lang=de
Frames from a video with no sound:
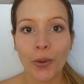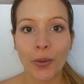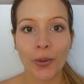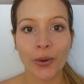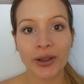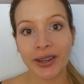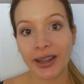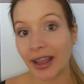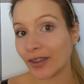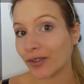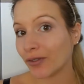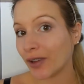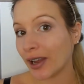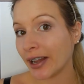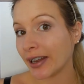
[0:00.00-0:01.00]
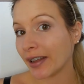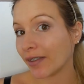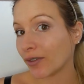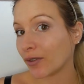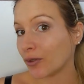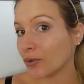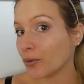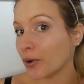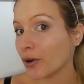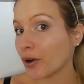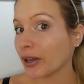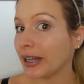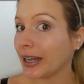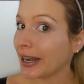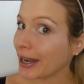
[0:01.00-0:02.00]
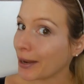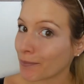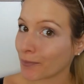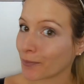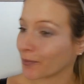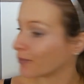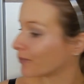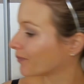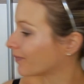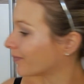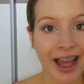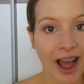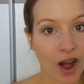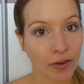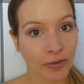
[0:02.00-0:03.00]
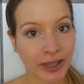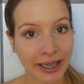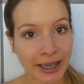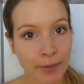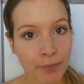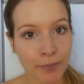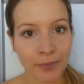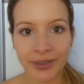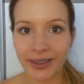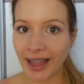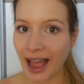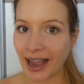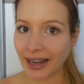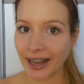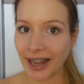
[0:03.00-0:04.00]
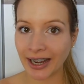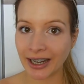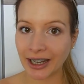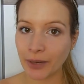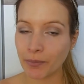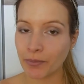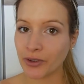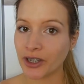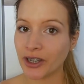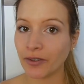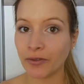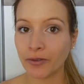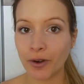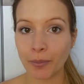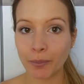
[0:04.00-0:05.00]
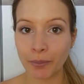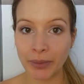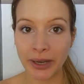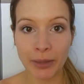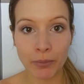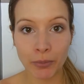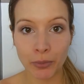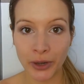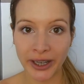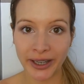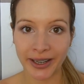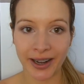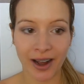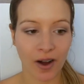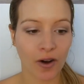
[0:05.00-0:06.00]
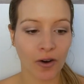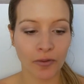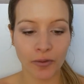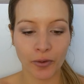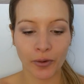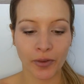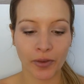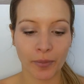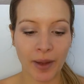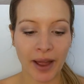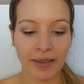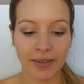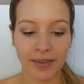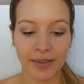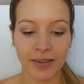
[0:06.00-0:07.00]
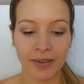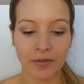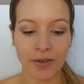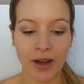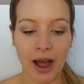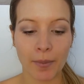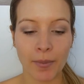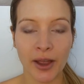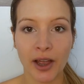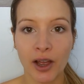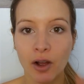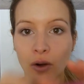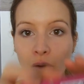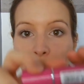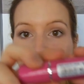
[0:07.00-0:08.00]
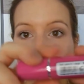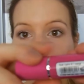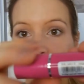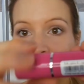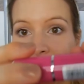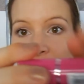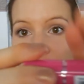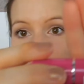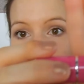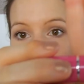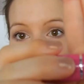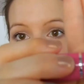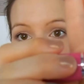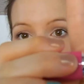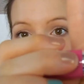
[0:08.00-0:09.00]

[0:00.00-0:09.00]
Und es fehlen jetzt nur noch die Lippen. Auf die Lippen trage ich einen Lippenstift von Be Pretty auf und zwar ist es die Farbe Rosé.